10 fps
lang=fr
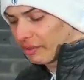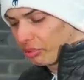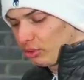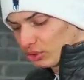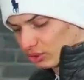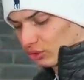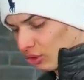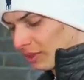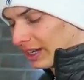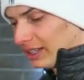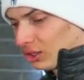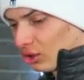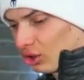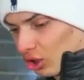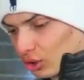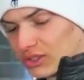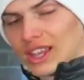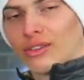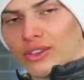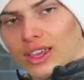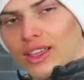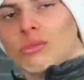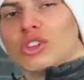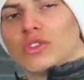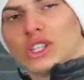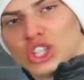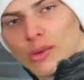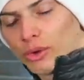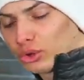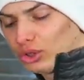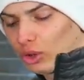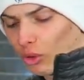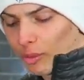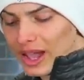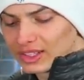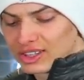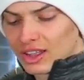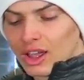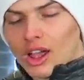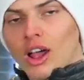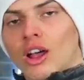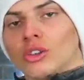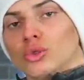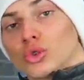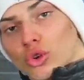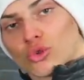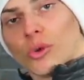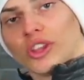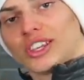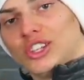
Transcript: y a plus de mécanique encore que ça à faire, mais je vais déjà m'en tenir aux bases du changement d'un